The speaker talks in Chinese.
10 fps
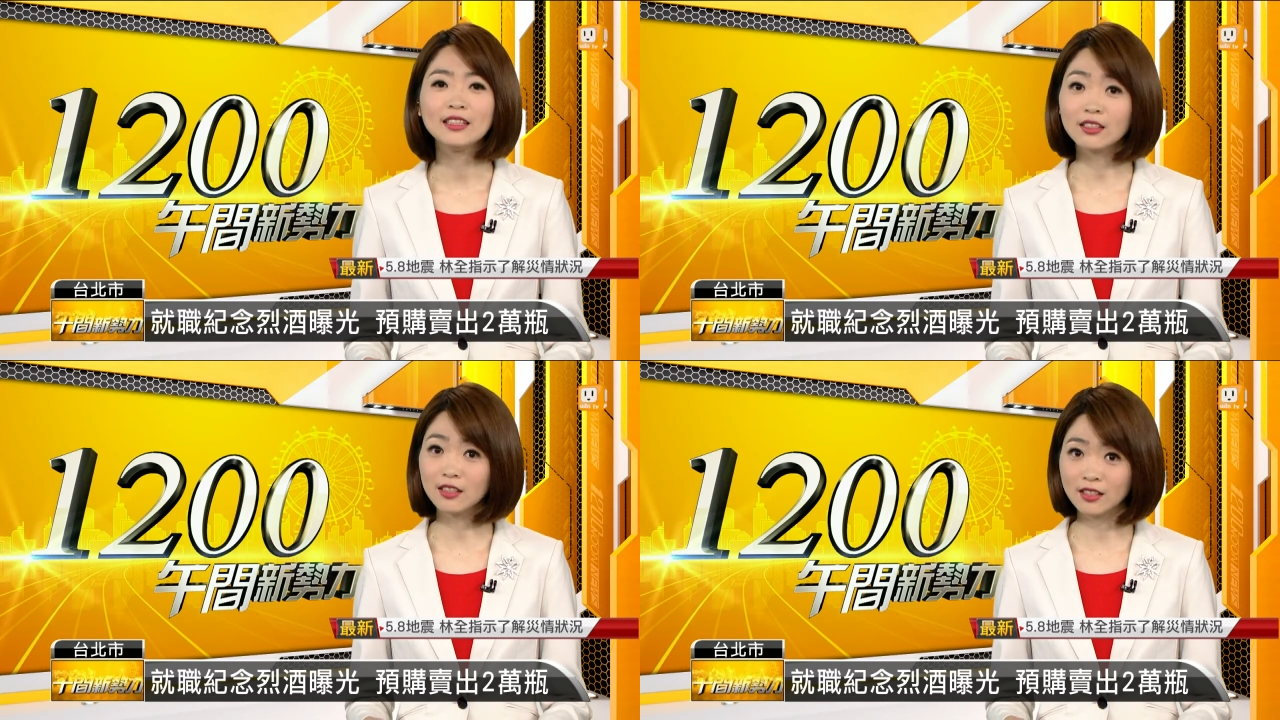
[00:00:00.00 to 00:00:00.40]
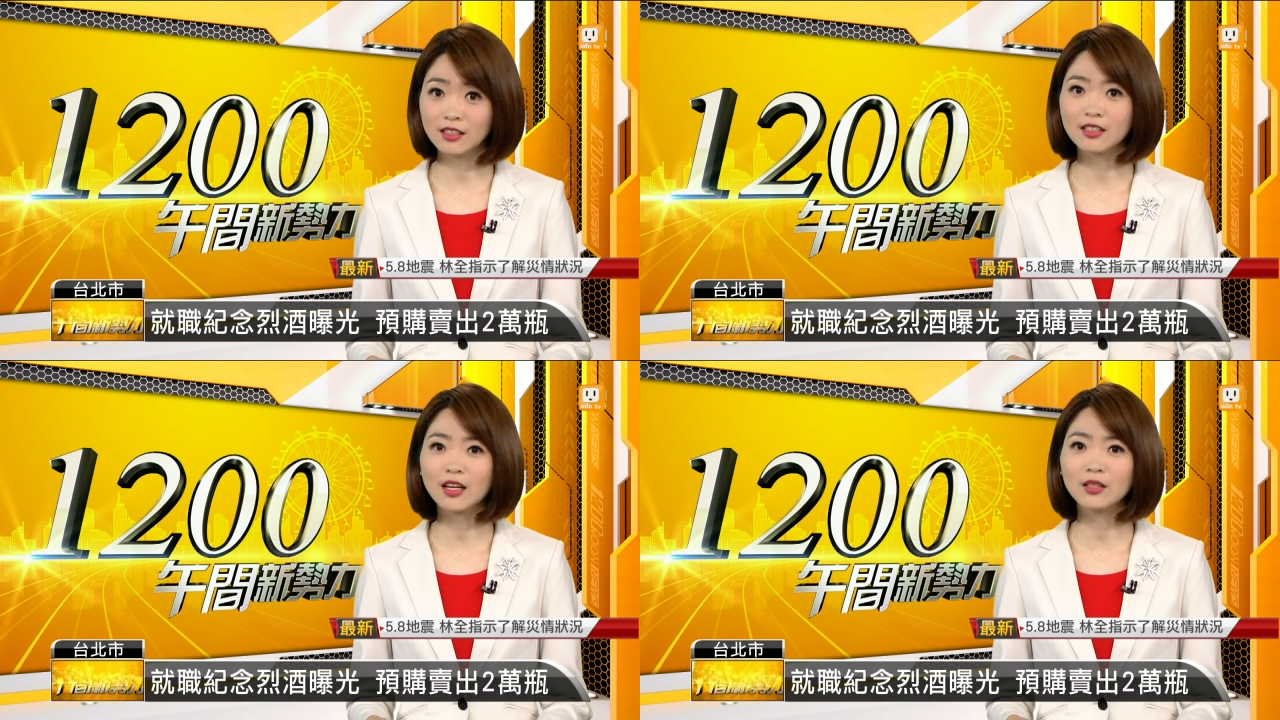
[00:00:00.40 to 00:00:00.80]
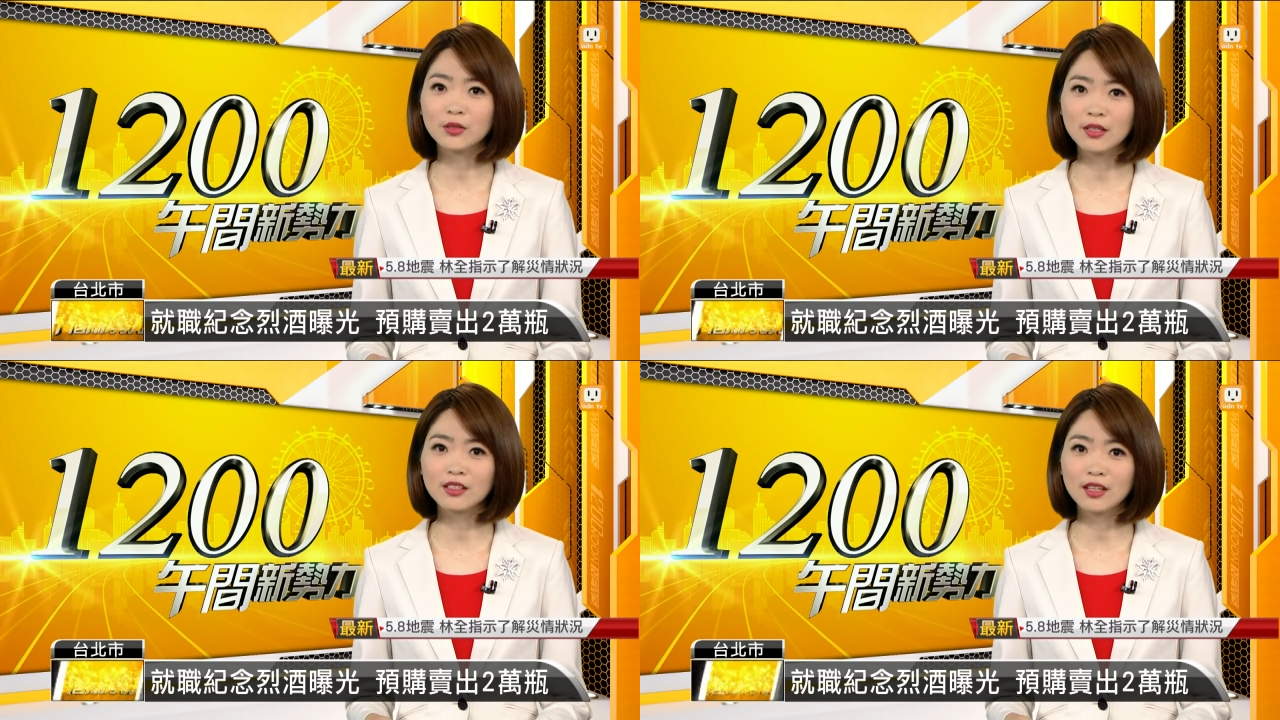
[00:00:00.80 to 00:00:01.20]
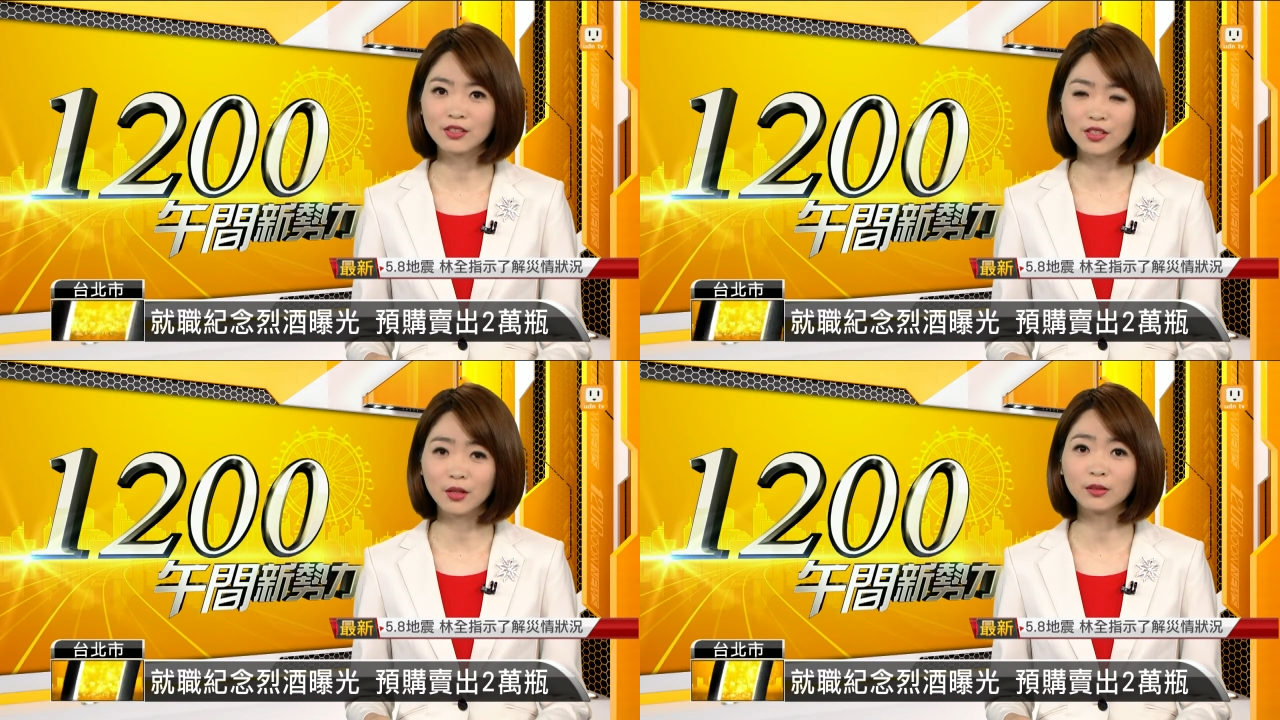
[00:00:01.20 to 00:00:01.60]
也是史上最
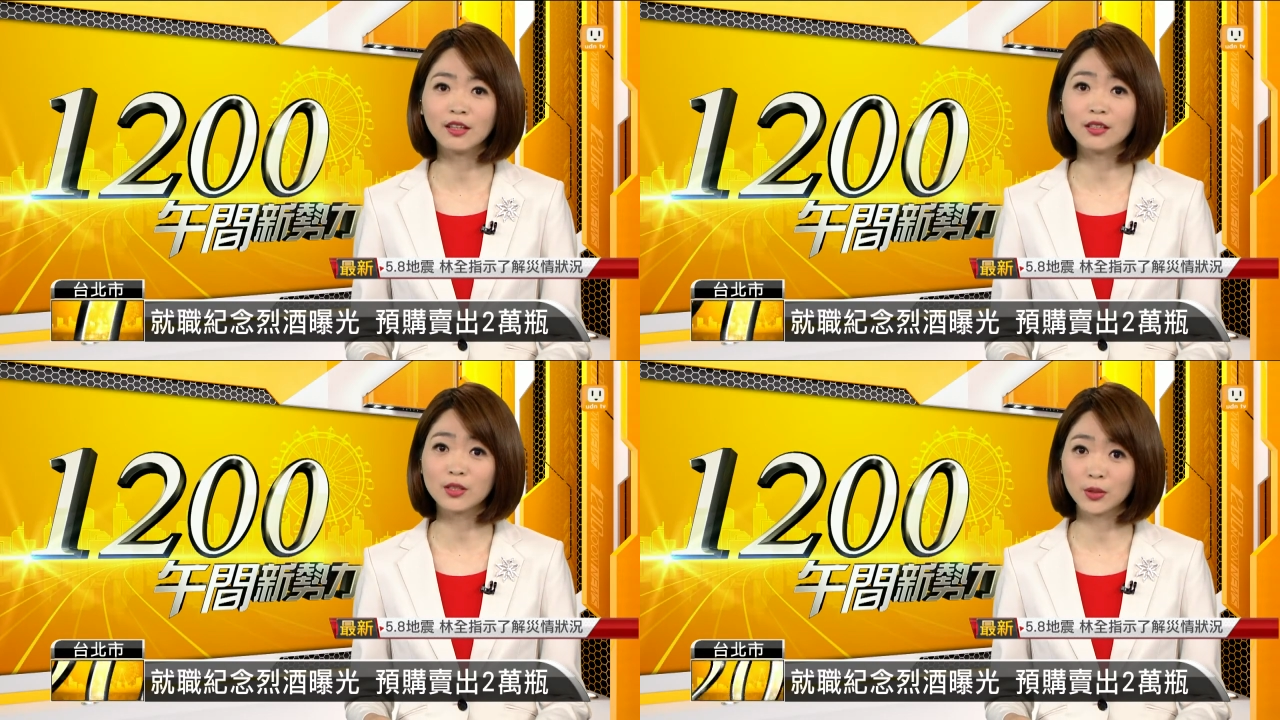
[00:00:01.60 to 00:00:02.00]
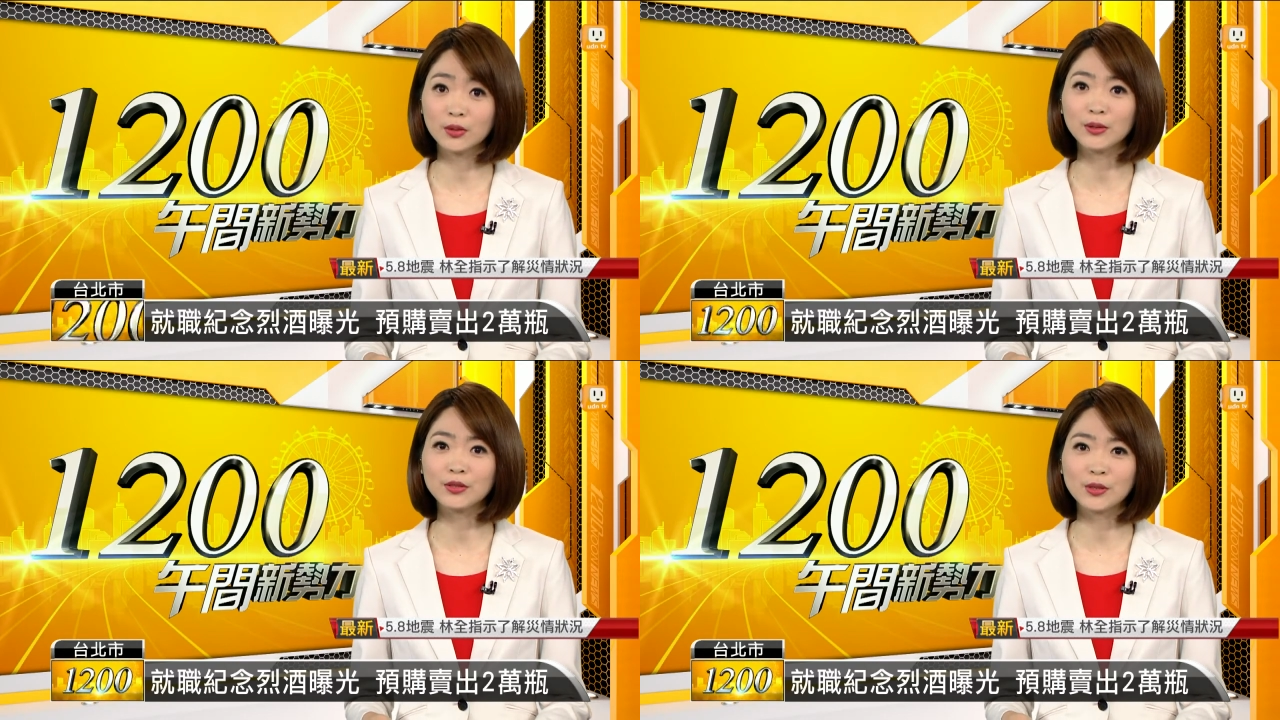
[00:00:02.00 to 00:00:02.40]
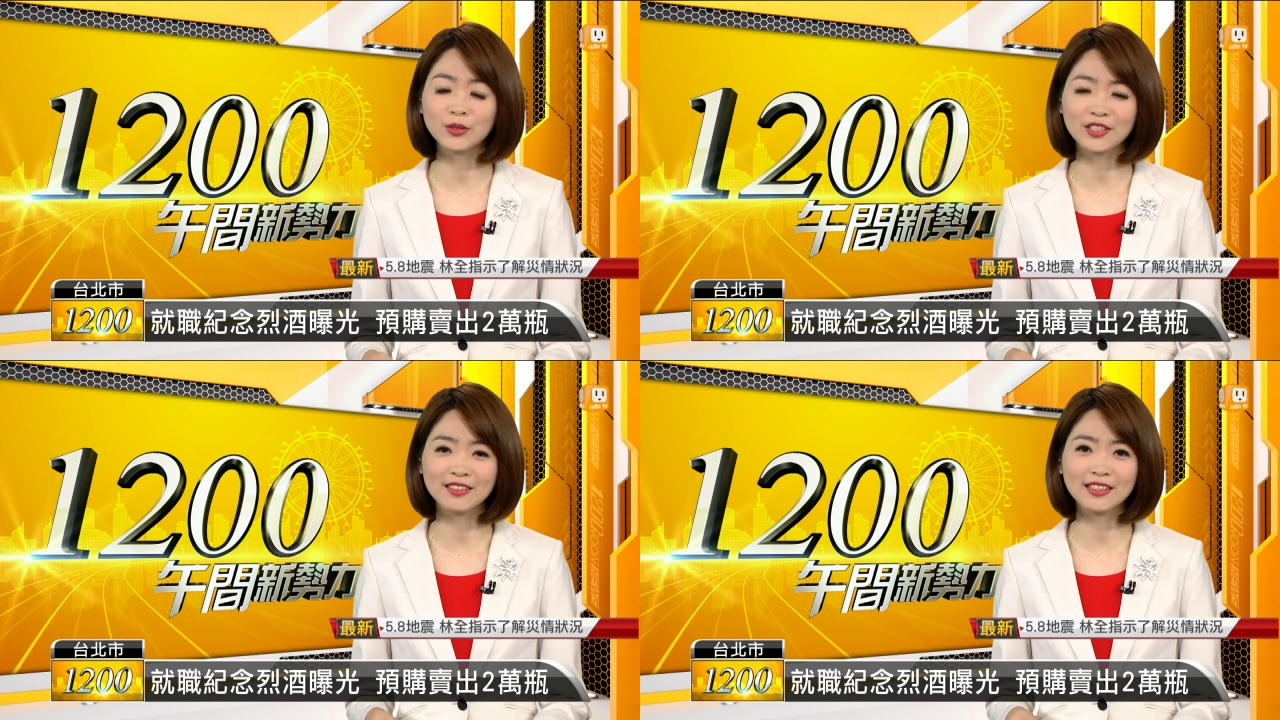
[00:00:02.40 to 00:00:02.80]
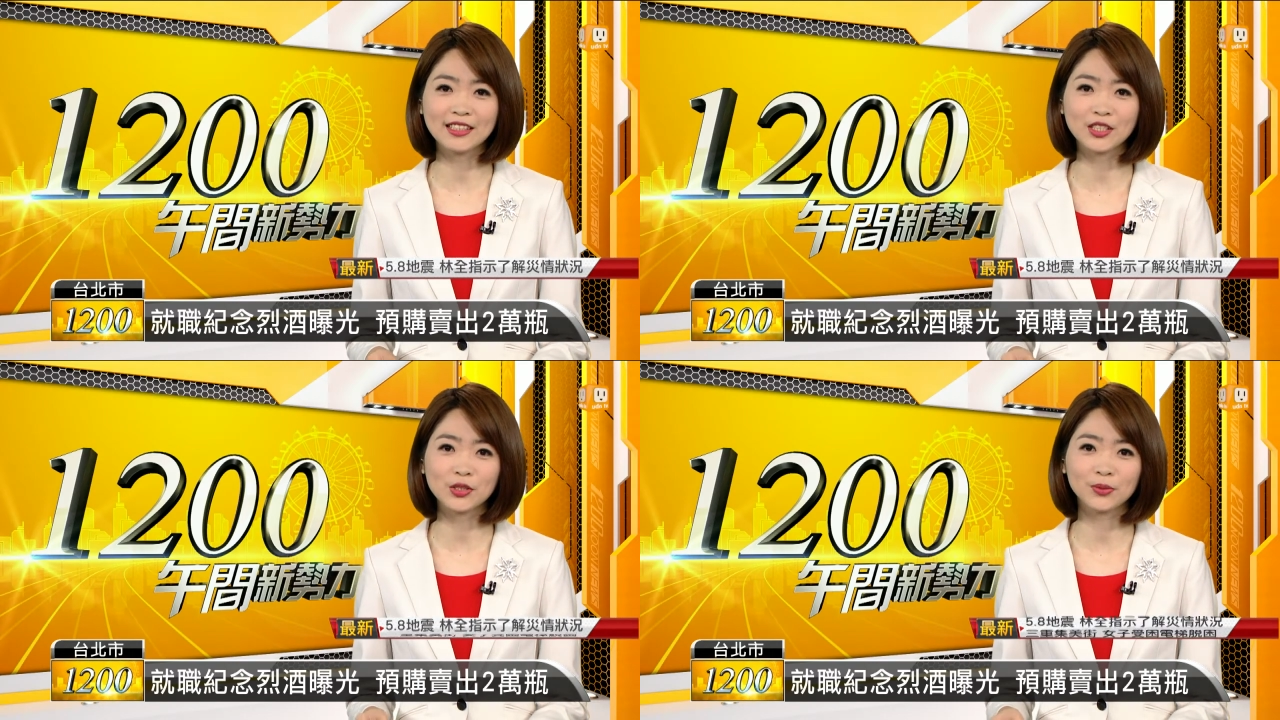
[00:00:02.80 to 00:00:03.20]
畅销的总统就职
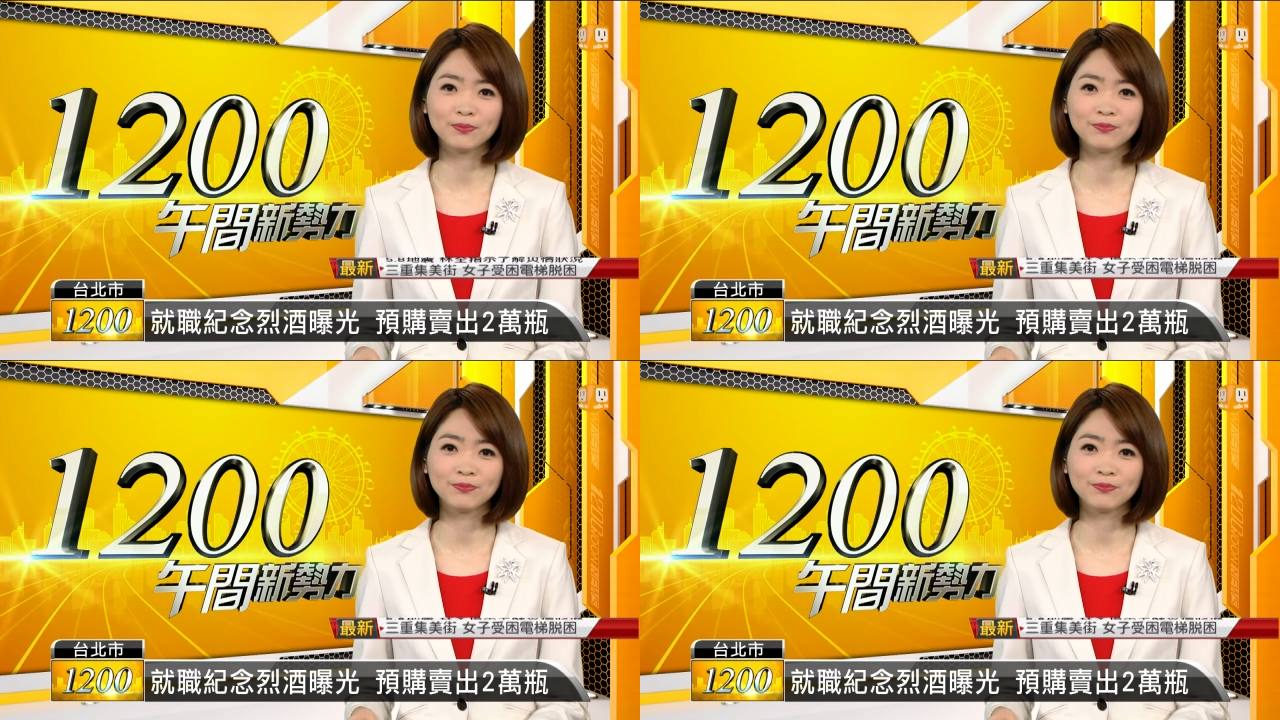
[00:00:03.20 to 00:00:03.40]
纪念酒。